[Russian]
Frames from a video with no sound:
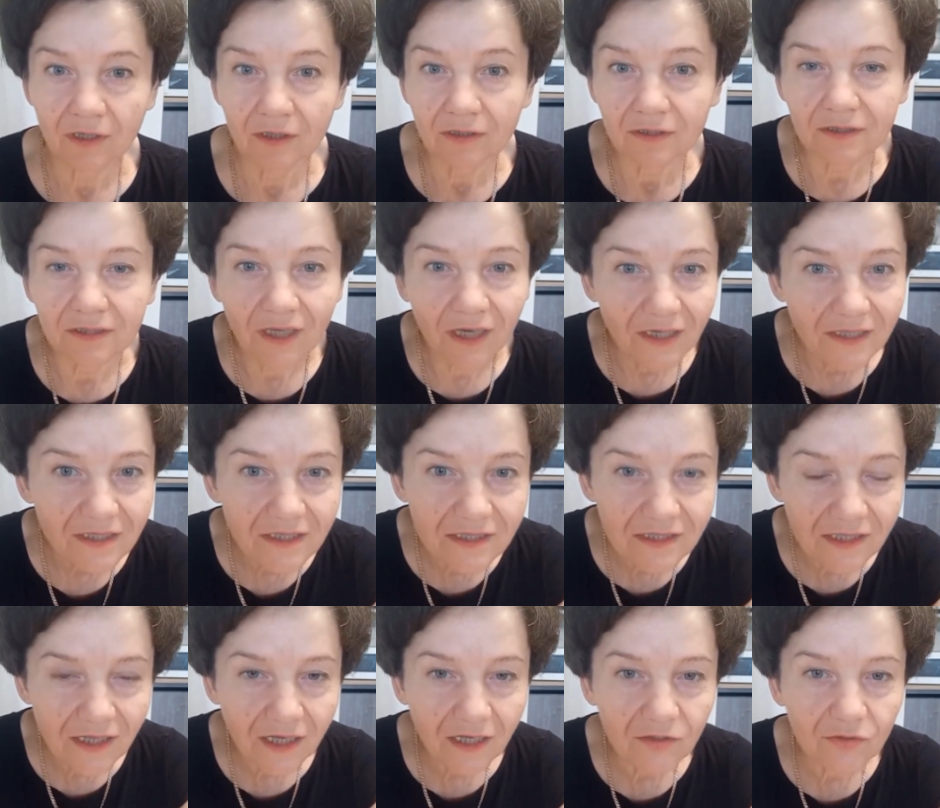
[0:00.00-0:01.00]
Я не
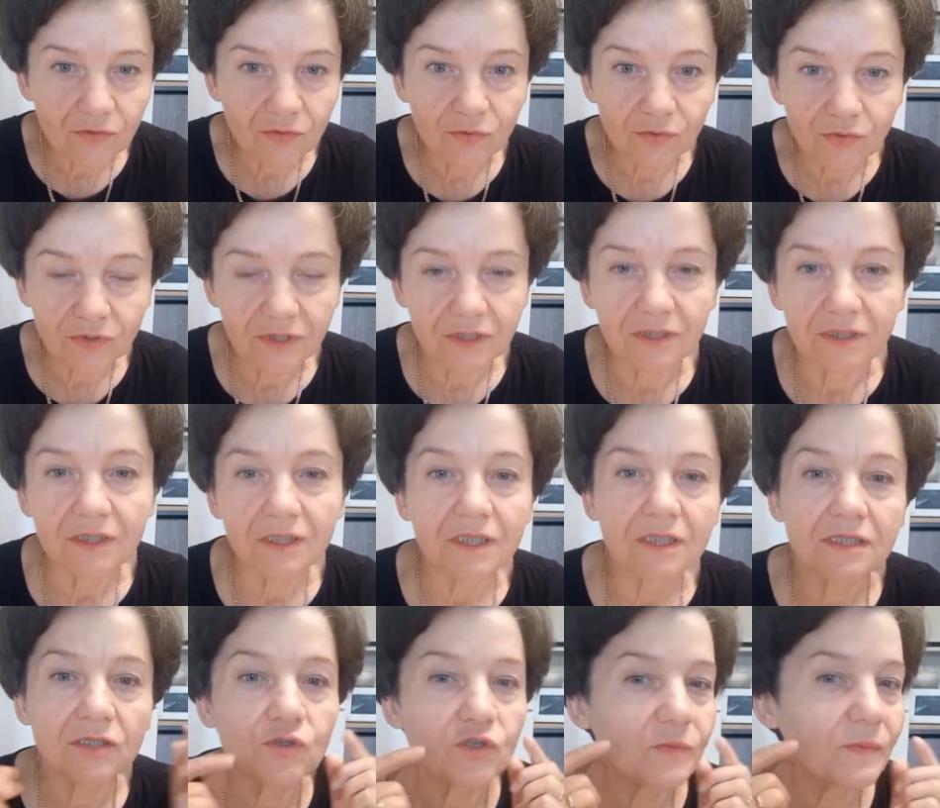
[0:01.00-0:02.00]
знаю, люди,
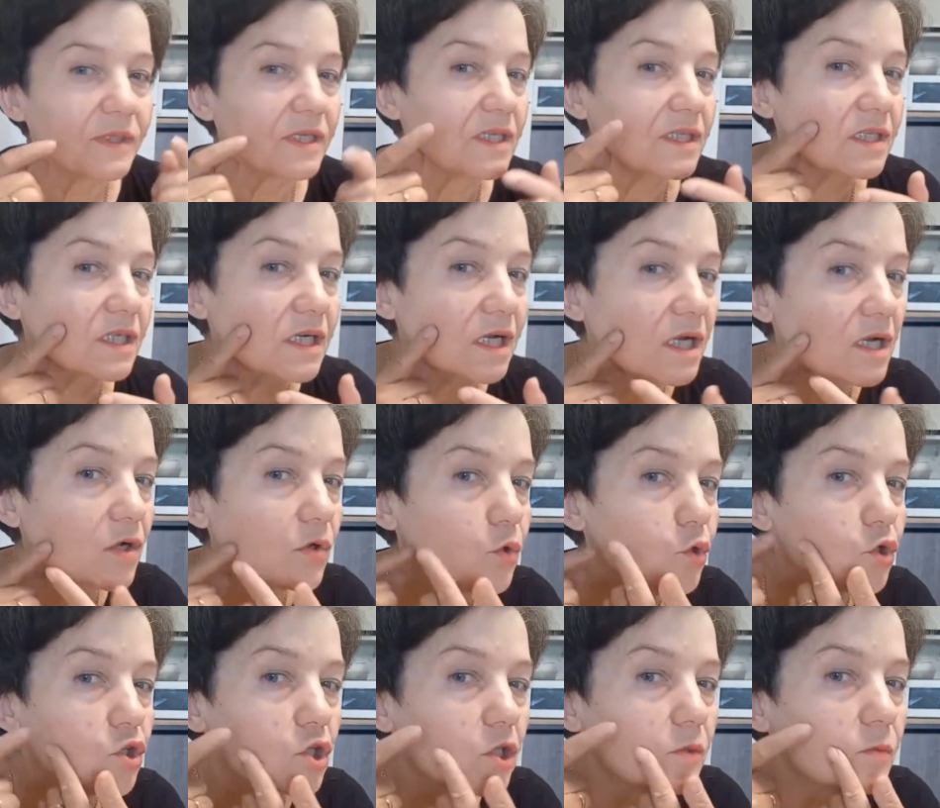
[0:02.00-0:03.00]
зато смотрите, какая
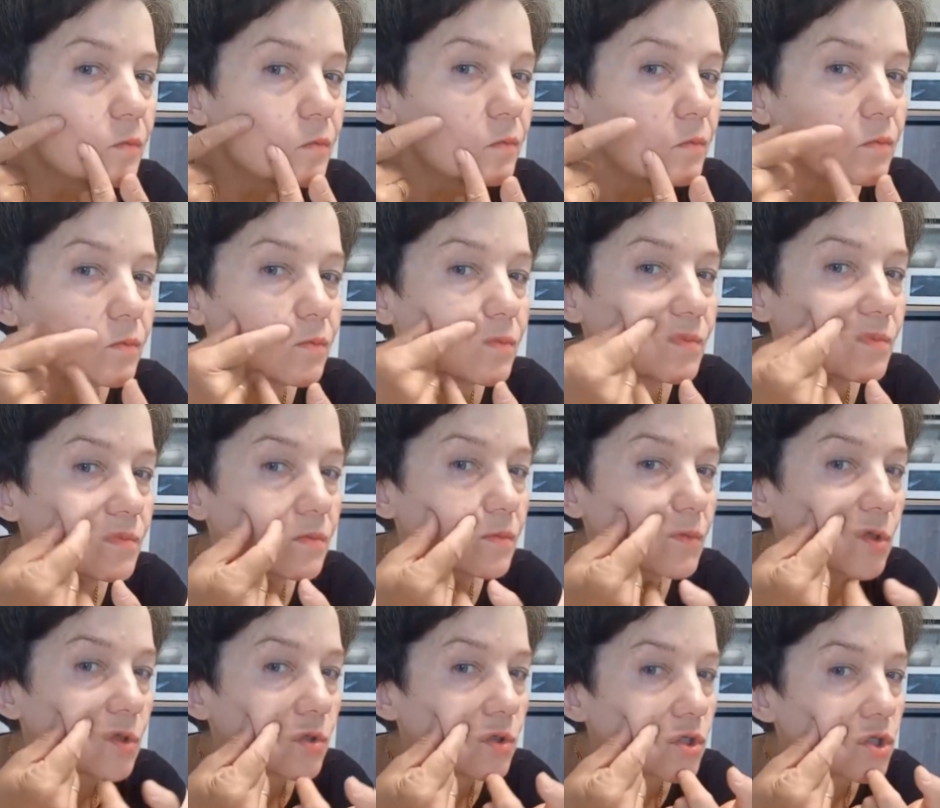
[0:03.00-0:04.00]
кожа.
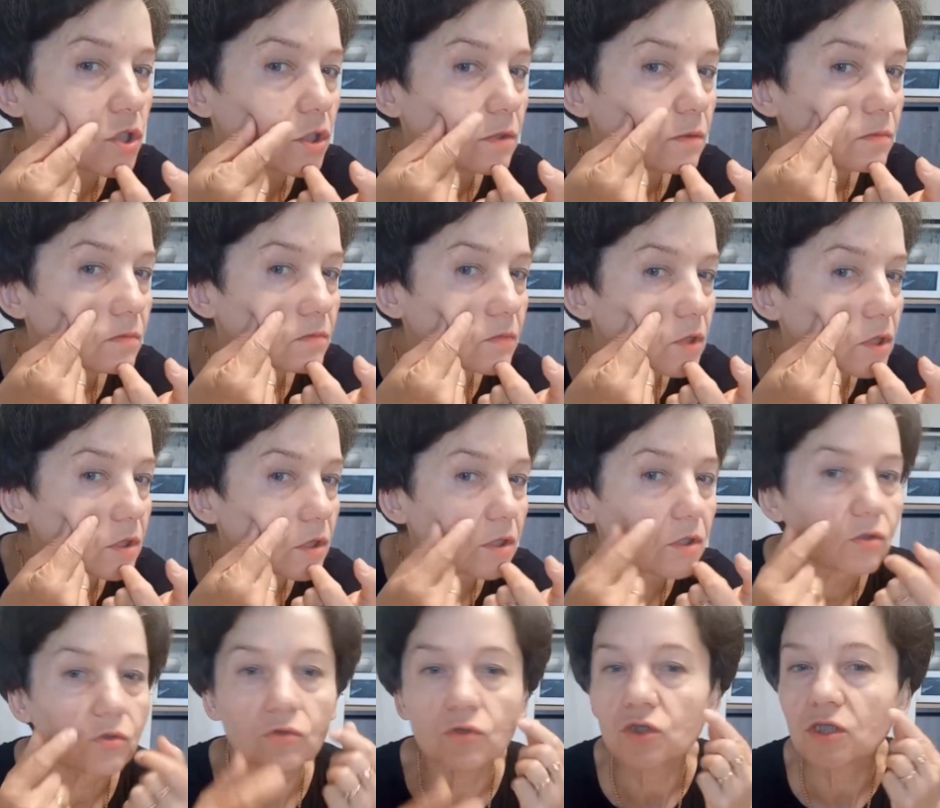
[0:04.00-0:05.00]
Кожа, такая
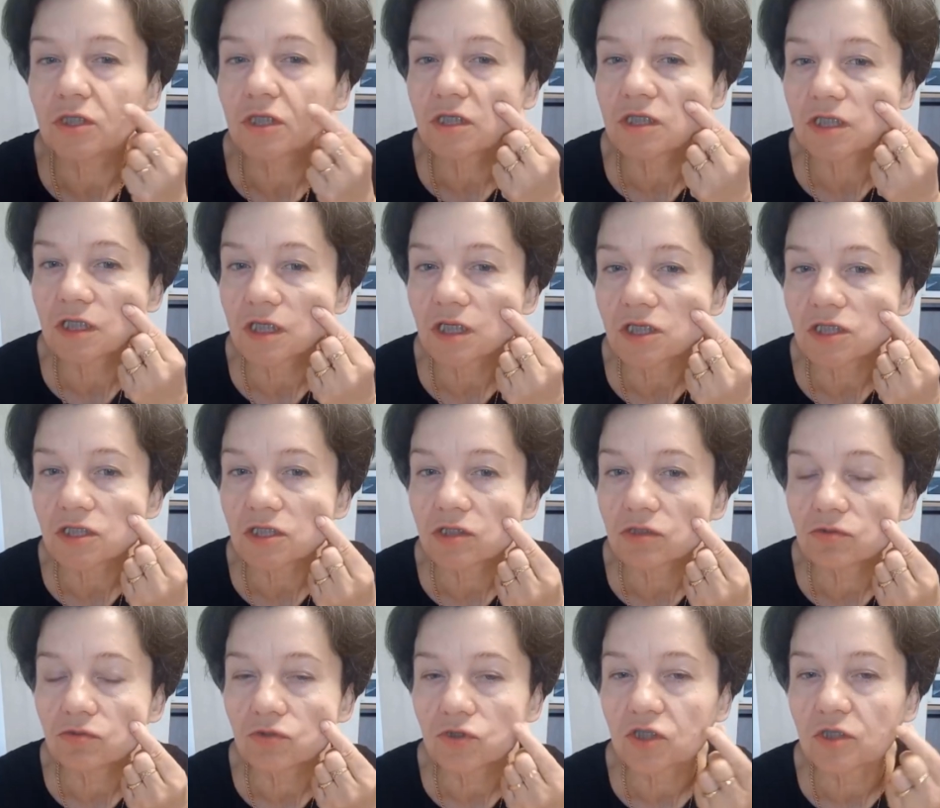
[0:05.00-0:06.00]
кожа, настоящая
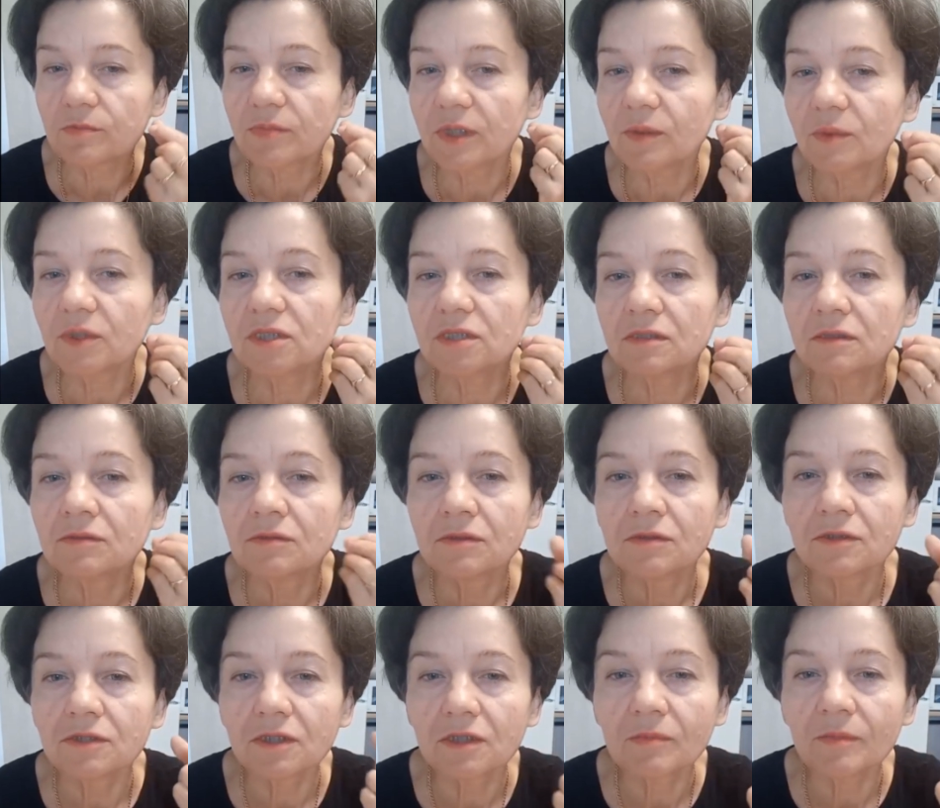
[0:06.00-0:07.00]
кожа, прямо
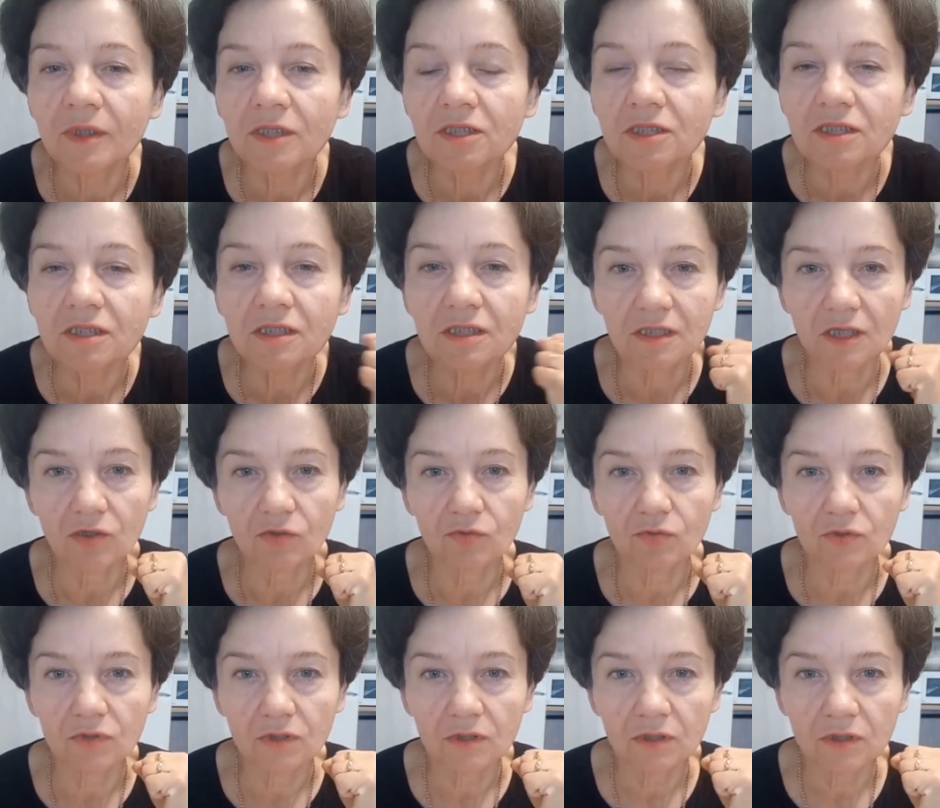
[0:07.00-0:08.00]
дермантин
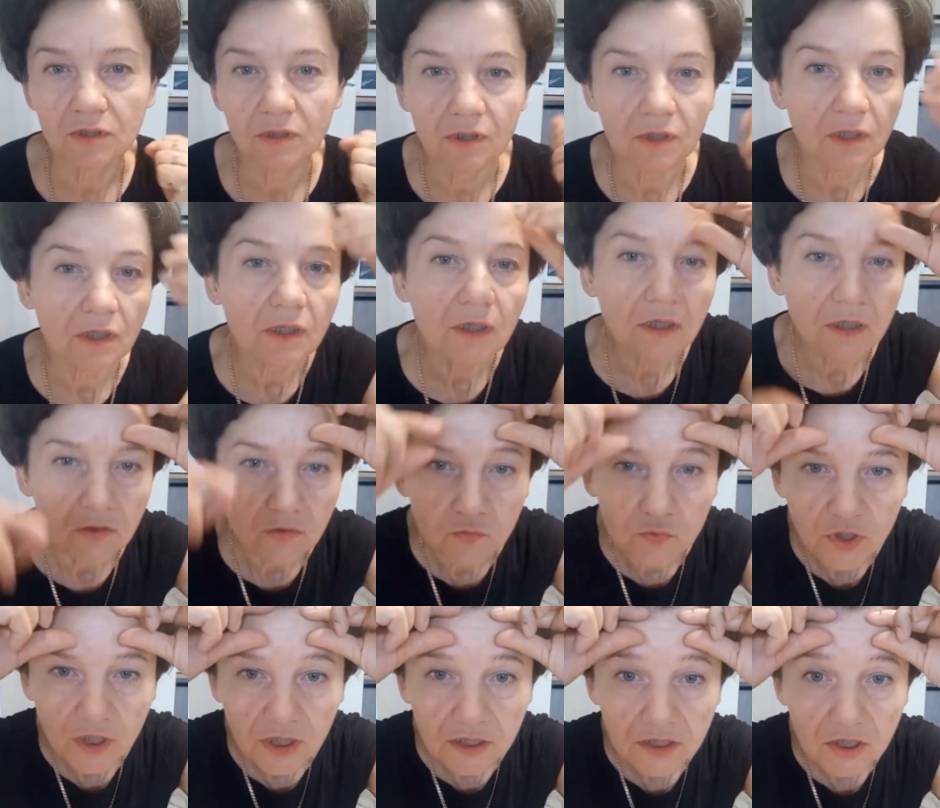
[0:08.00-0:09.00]
такой. У
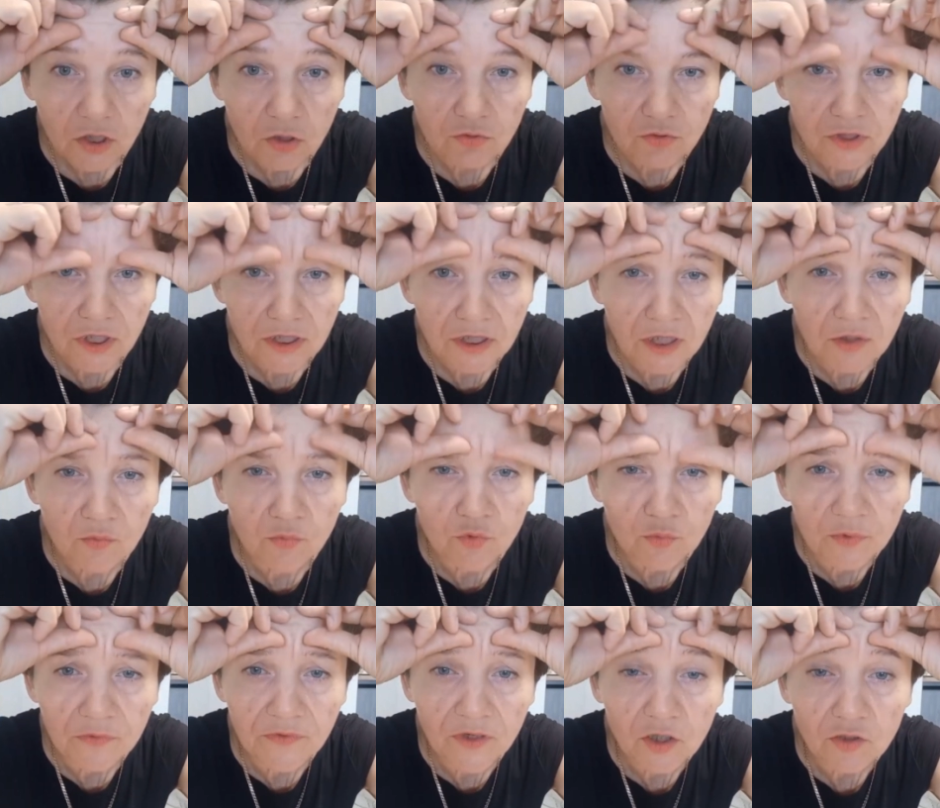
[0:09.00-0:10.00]
некоторых людей на лбу
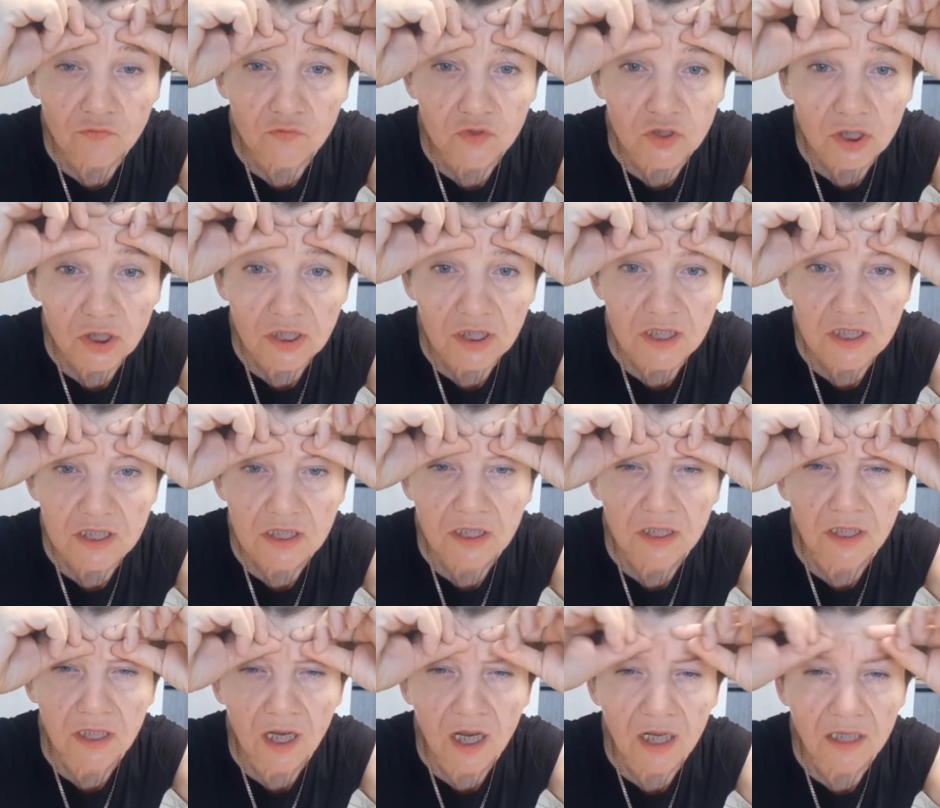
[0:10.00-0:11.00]
бывают вот такие
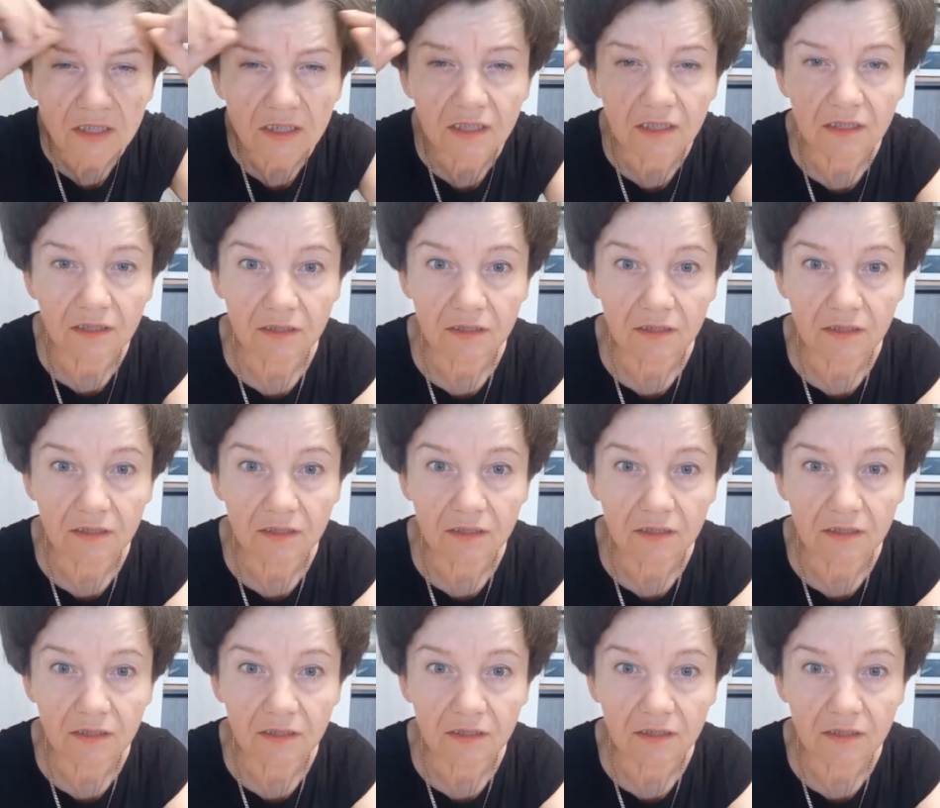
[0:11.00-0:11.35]
складки.